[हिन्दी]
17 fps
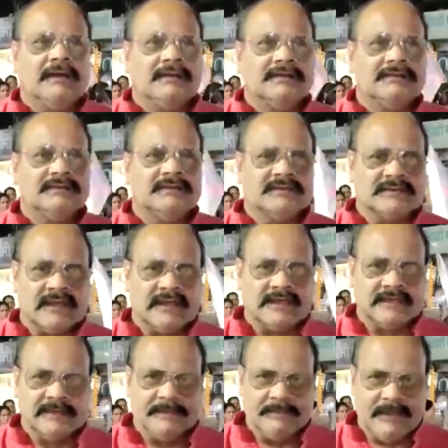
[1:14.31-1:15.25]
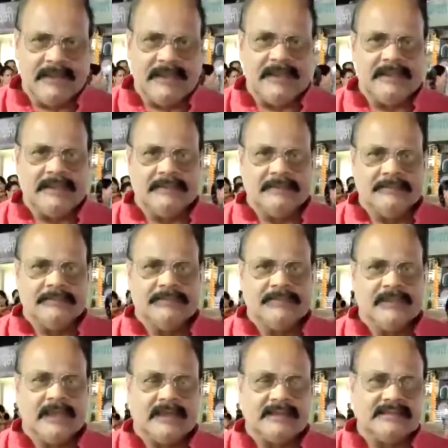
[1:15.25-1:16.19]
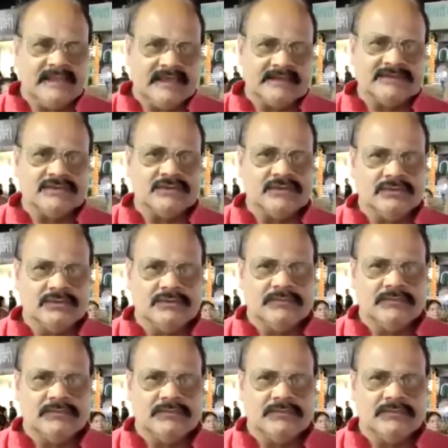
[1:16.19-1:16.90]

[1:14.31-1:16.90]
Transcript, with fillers: जिसका कि मैं अध्यक्ष हूँ